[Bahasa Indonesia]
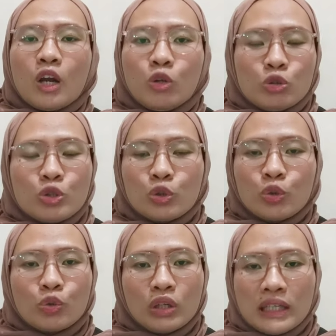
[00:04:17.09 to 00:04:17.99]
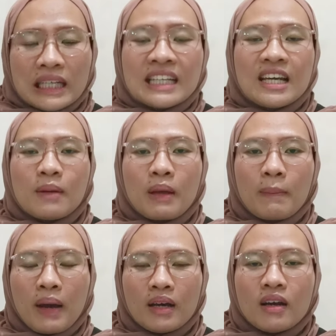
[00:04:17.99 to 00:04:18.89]
lucu unik dan
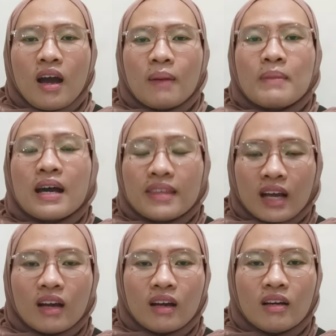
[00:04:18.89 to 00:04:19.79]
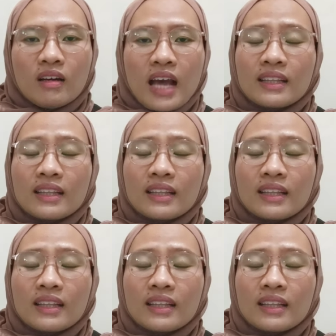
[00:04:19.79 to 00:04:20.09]
memang banyak uh,